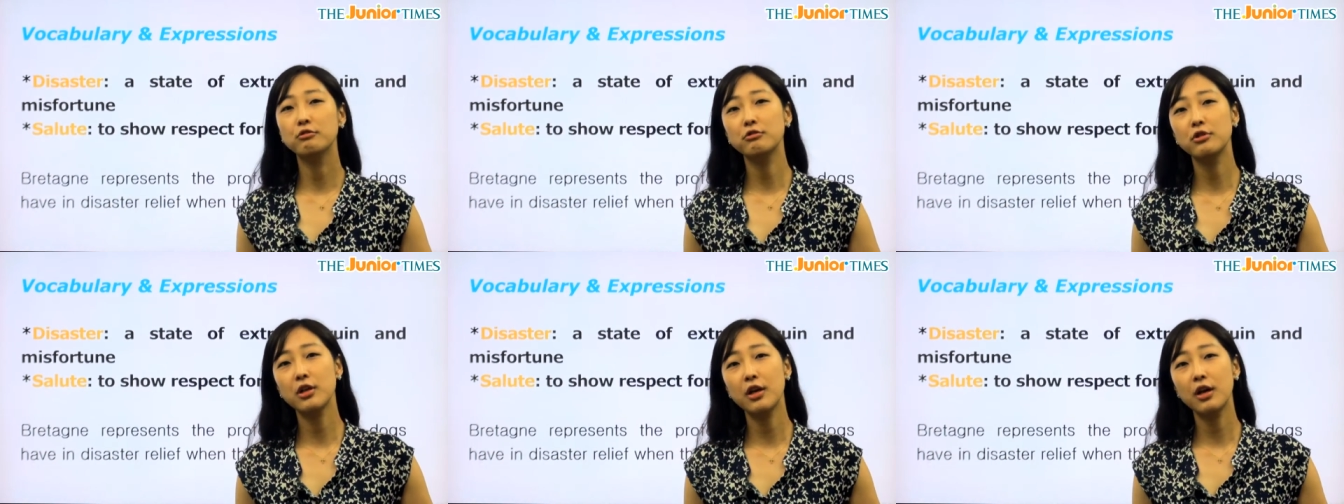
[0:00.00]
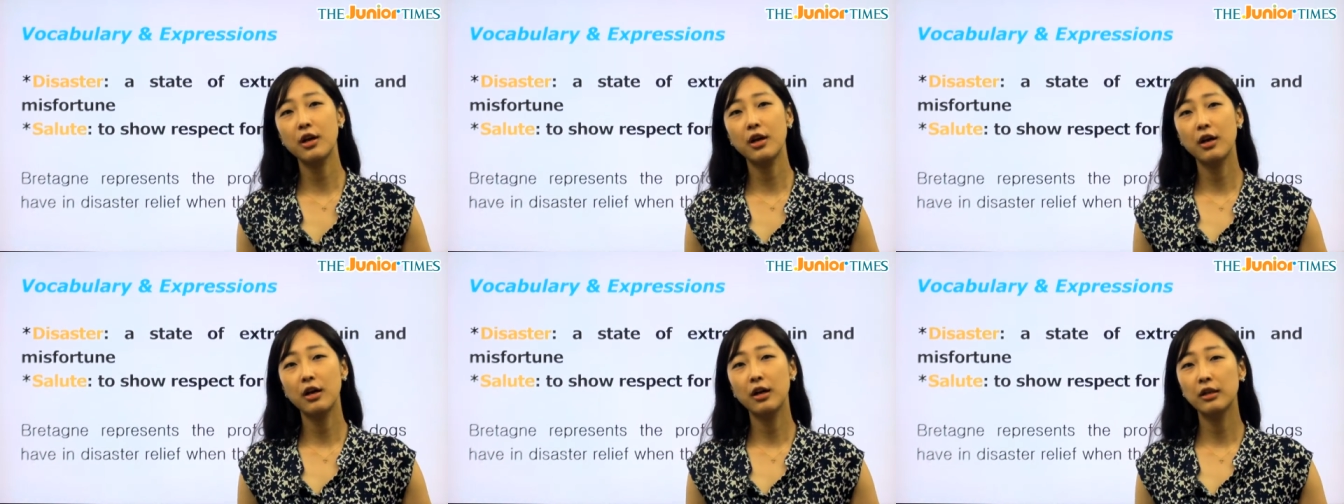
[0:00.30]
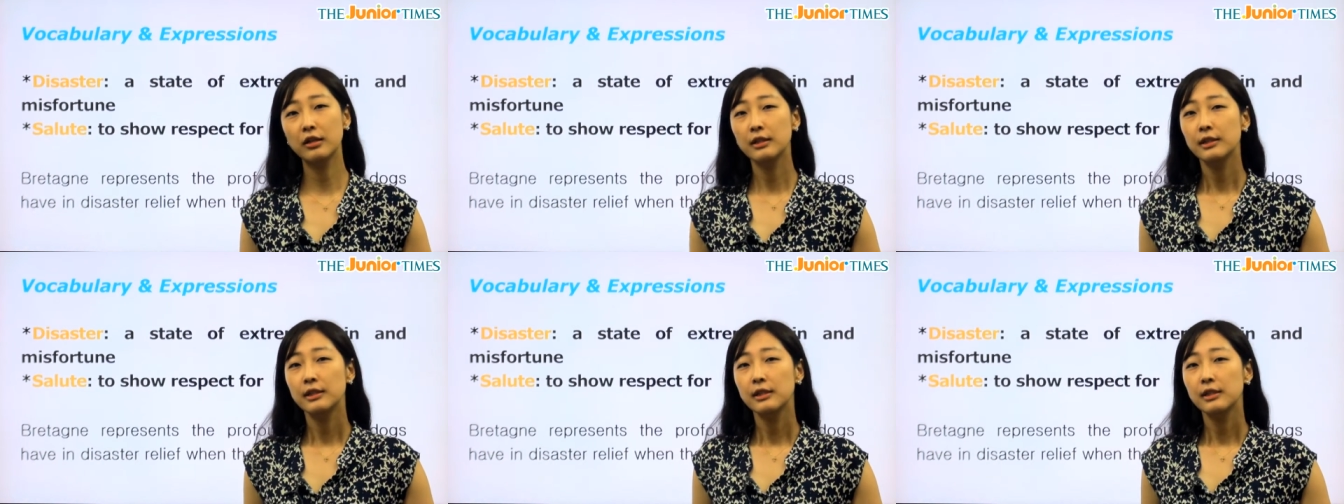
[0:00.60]
우리가
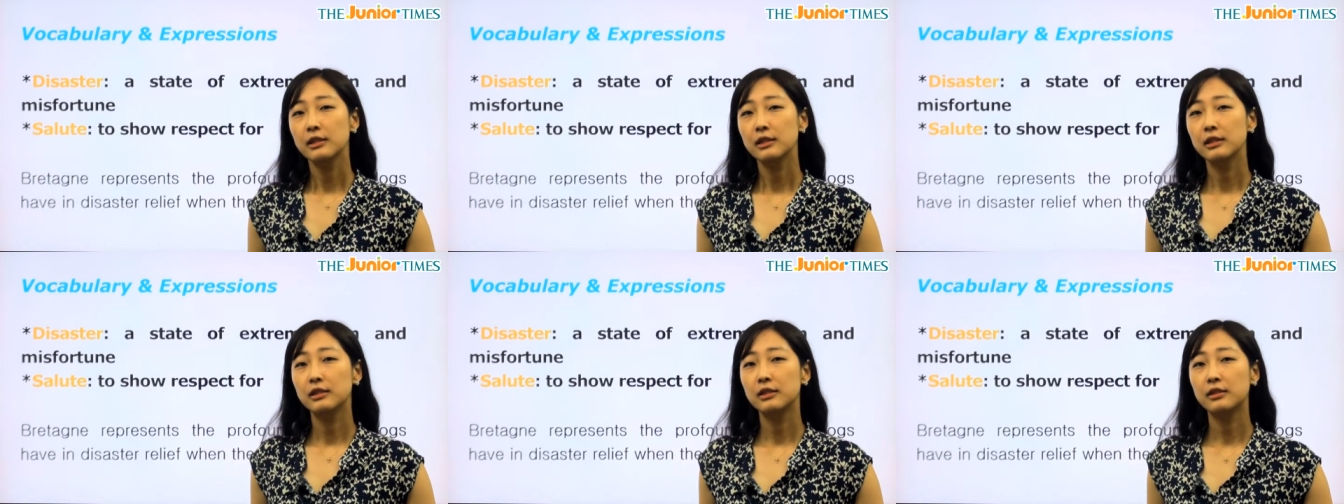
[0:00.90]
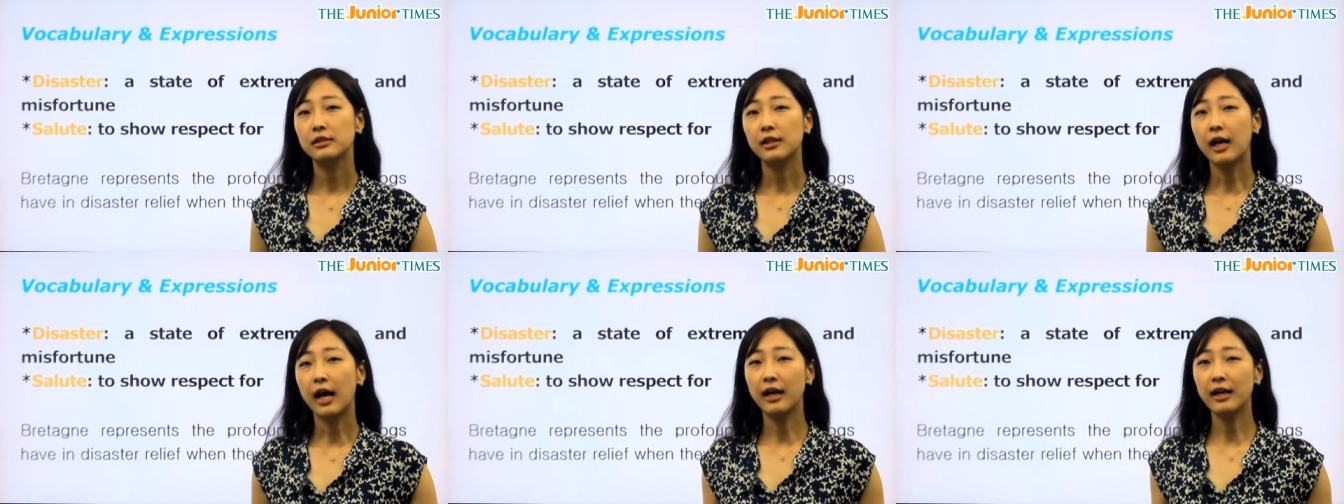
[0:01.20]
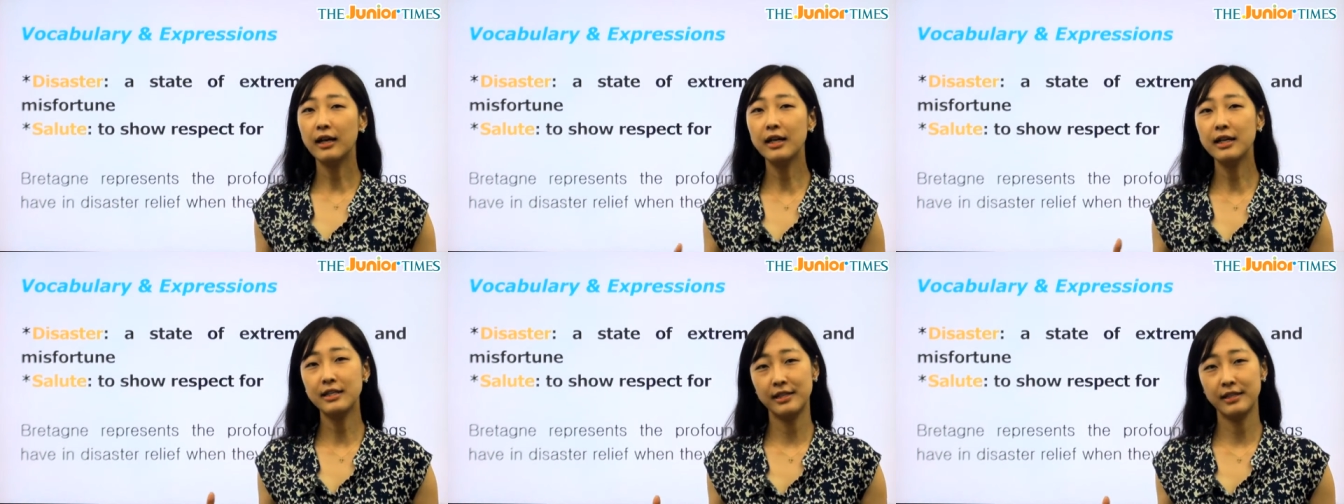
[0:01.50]
그
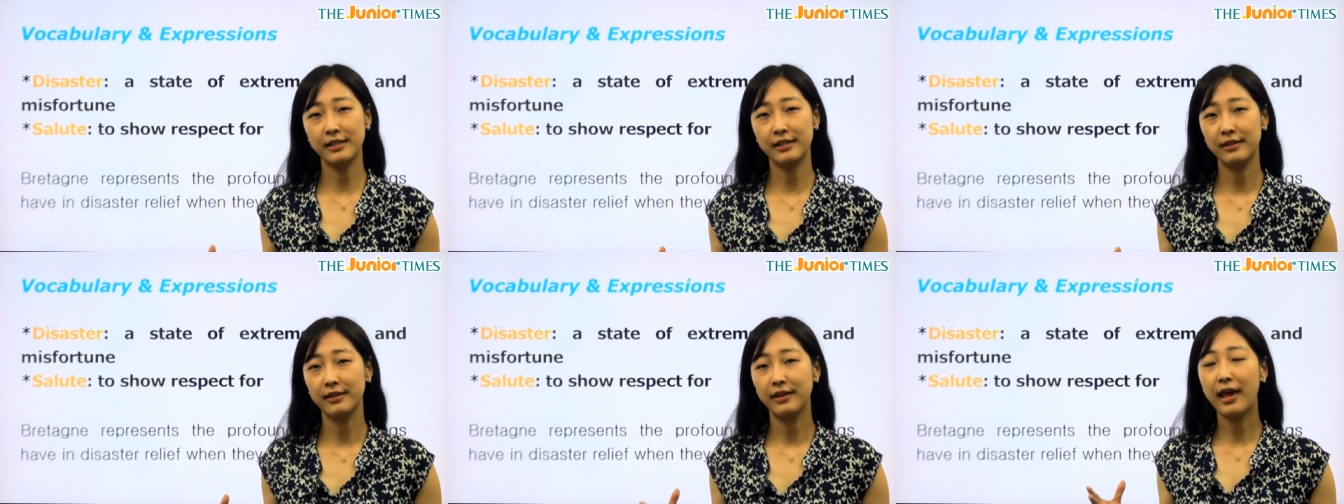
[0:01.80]
강아지,